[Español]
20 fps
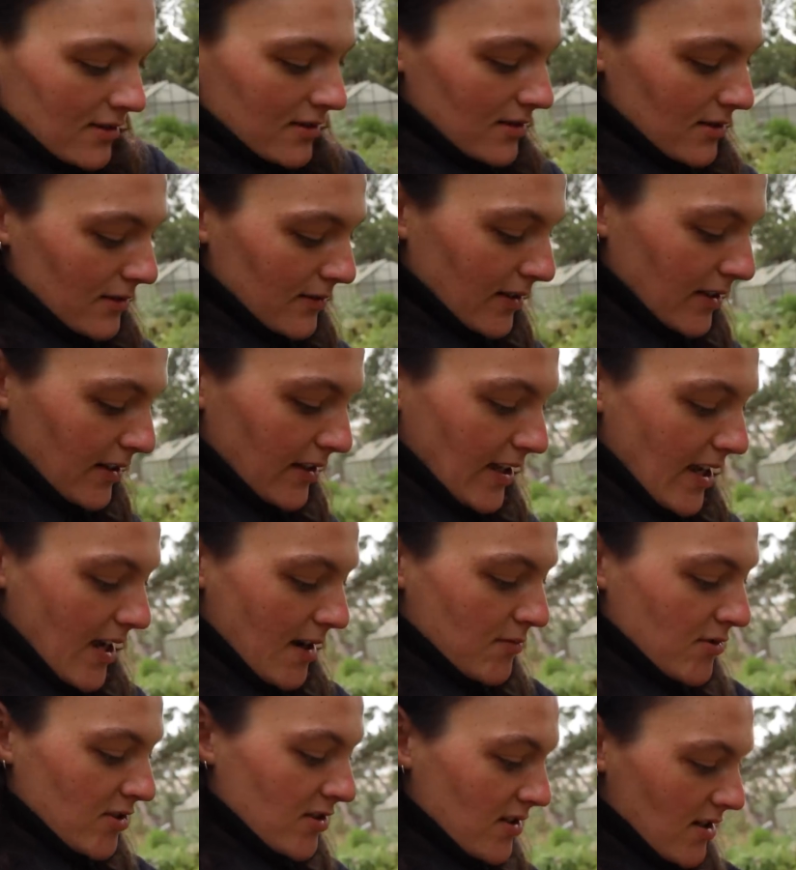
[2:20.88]
Lo
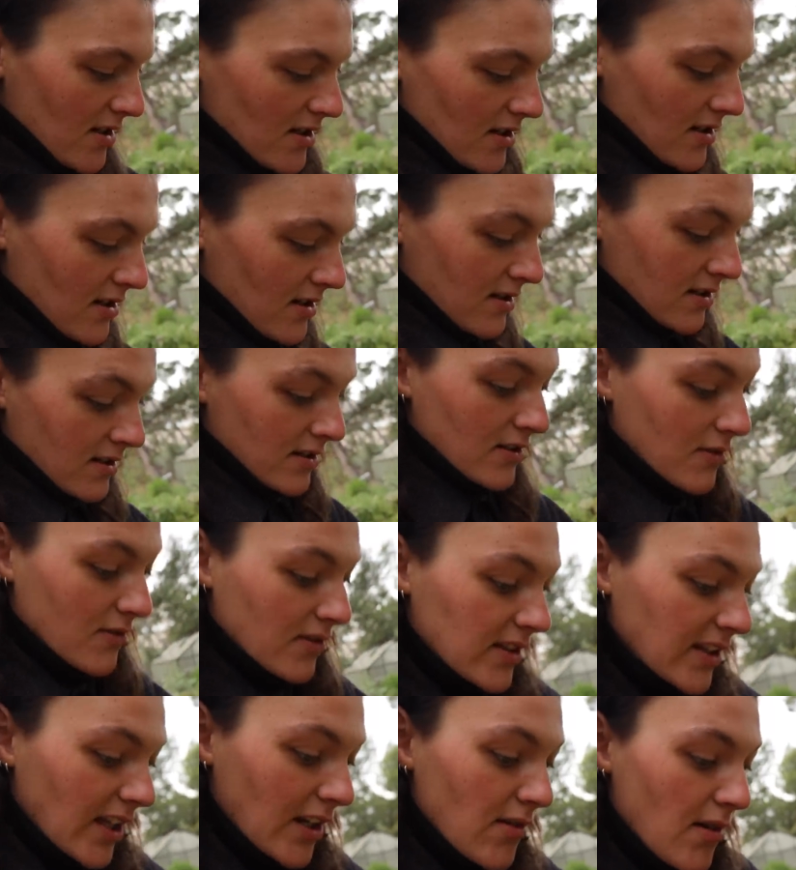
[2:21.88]
vaciamos.
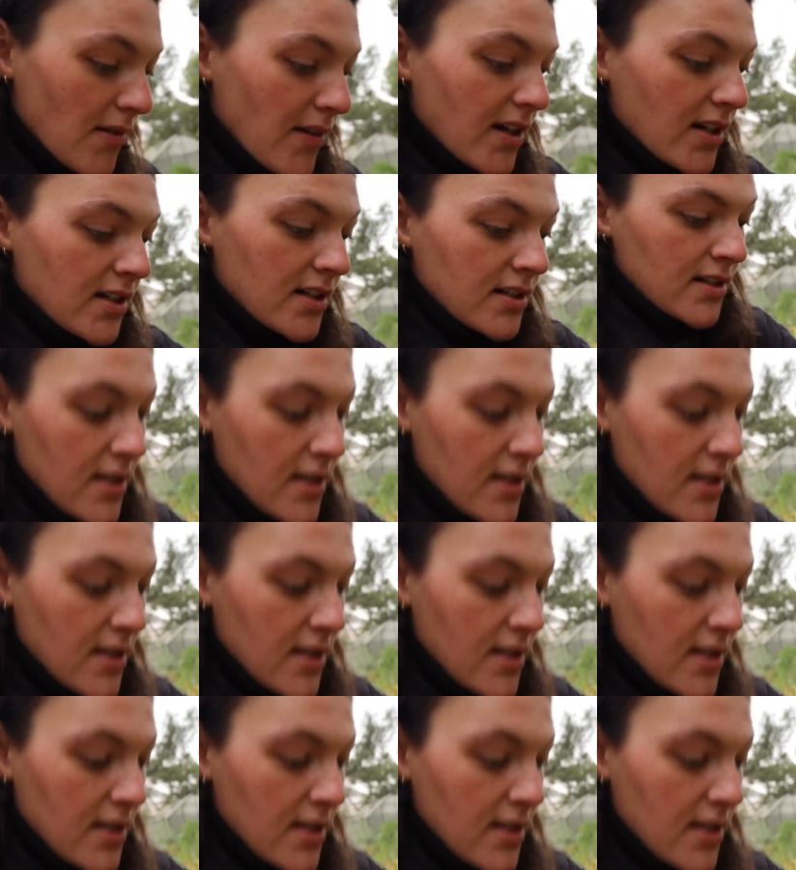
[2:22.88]
Cuenta nueva.